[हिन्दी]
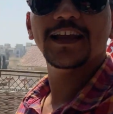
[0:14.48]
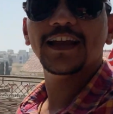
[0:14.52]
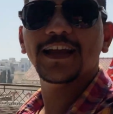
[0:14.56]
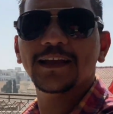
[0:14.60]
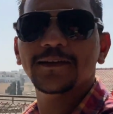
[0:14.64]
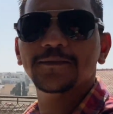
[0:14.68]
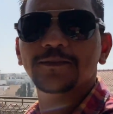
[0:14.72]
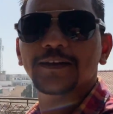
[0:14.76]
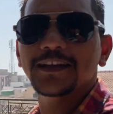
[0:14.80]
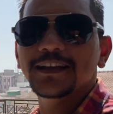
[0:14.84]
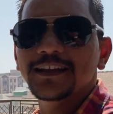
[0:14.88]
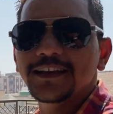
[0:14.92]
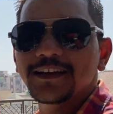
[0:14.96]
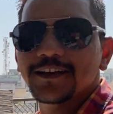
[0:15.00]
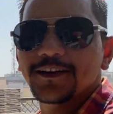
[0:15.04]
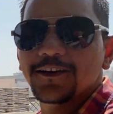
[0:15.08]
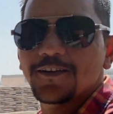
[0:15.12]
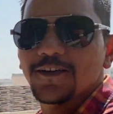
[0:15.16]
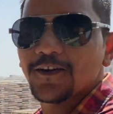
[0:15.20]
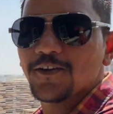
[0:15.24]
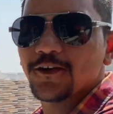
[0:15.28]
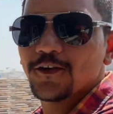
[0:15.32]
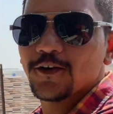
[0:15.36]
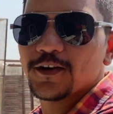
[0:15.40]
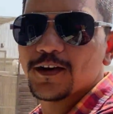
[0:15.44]
आए भाई
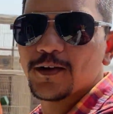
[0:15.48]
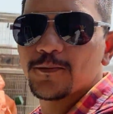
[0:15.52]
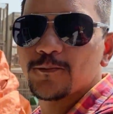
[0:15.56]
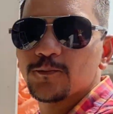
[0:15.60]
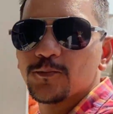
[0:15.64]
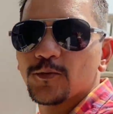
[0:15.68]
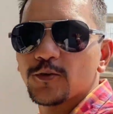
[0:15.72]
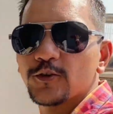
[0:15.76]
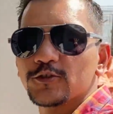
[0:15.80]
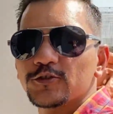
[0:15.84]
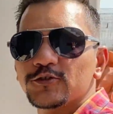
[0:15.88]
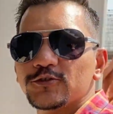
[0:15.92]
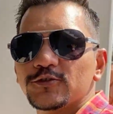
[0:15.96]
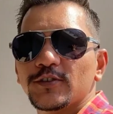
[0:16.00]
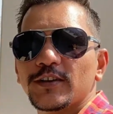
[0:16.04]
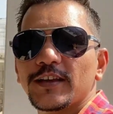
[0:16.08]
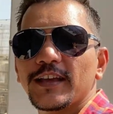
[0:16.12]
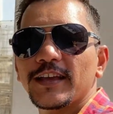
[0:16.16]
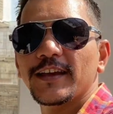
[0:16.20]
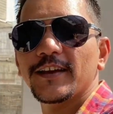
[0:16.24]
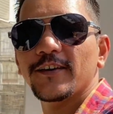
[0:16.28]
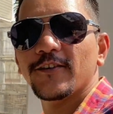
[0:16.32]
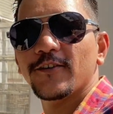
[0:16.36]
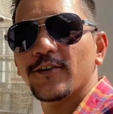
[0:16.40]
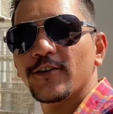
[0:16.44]
और हम पहुंच चुके
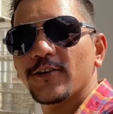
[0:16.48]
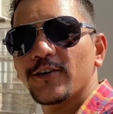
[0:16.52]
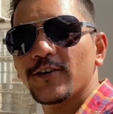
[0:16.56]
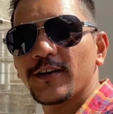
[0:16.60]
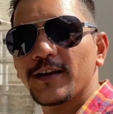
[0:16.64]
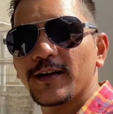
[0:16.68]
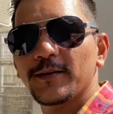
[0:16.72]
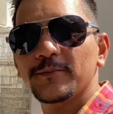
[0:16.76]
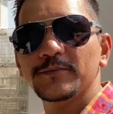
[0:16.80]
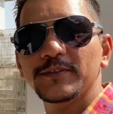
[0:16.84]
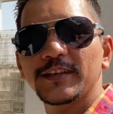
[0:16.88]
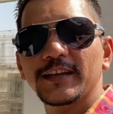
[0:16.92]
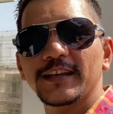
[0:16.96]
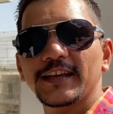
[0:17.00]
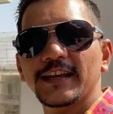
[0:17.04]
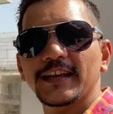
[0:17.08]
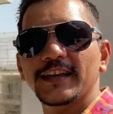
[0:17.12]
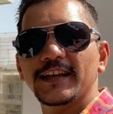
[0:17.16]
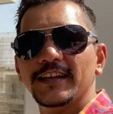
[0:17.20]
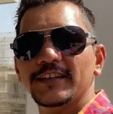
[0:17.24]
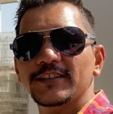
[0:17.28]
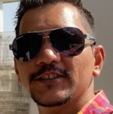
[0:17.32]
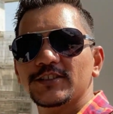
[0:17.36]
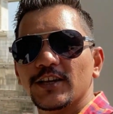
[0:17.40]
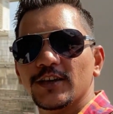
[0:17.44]
हैं और हम
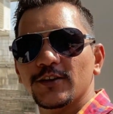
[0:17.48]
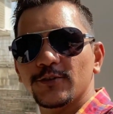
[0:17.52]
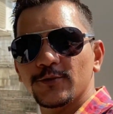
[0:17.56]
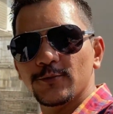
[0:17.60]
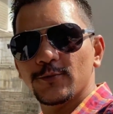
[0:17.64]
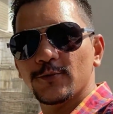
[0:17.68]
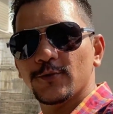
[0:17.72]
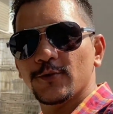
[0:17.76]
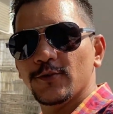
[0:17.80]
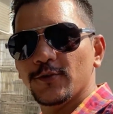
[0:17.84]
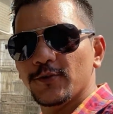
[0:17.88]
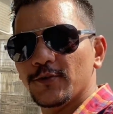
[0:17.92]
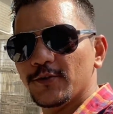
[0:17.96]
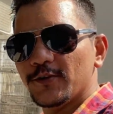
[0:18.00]
देखेंगे शेरू को